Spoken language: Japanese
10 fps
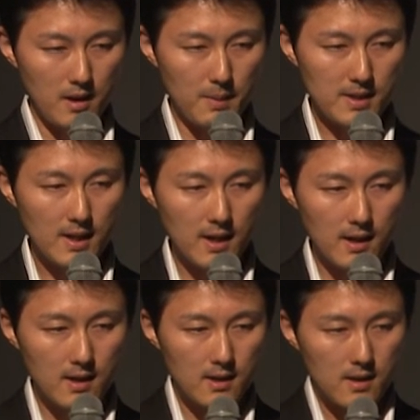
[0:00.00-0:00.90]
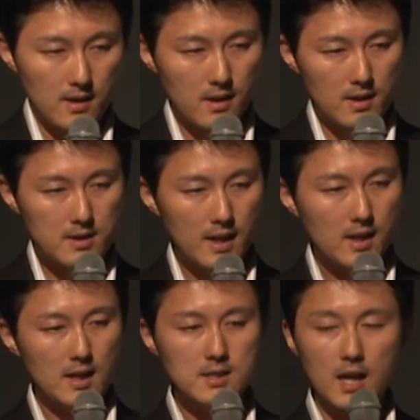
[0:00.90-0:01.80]
またえ年
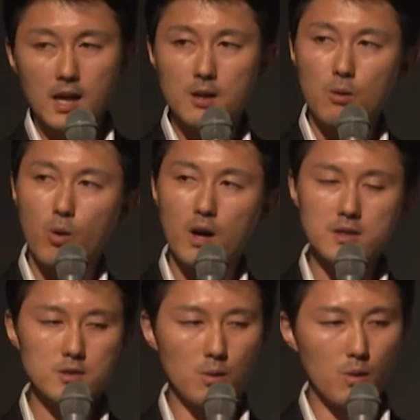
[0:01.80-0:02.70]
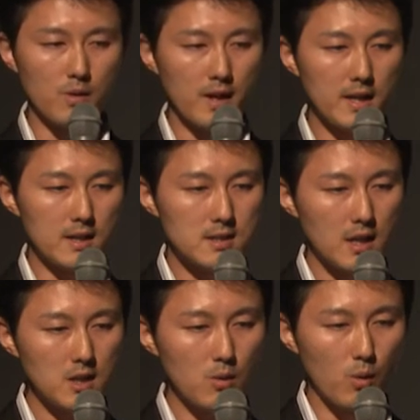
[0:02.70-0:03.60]
間3回の公開授業を行い
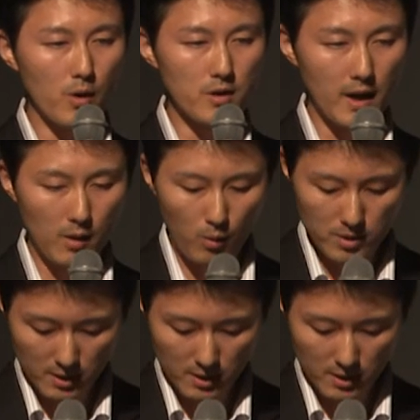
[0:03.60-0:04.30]
1000人を超える来校